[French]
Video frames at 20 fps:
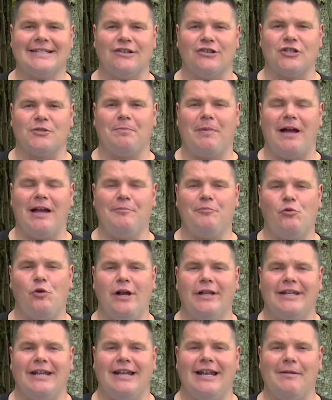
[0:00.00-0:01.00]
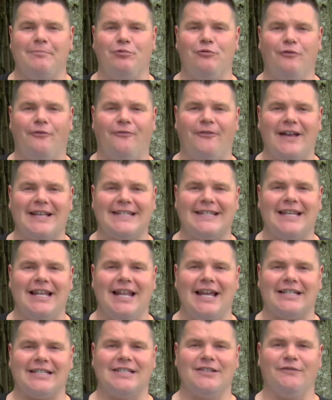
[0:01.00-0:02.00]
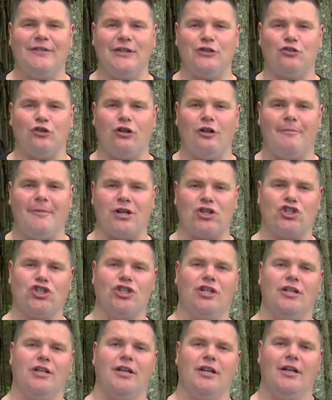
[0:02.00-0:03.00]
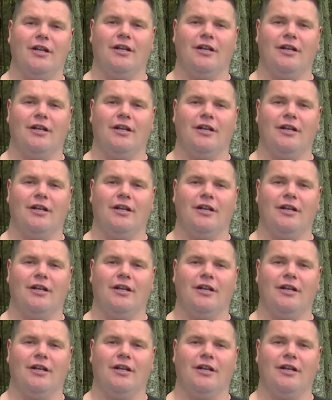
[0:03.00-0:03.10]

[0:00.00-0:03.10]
de SpyPoint est la plus facile à activer sur le marché.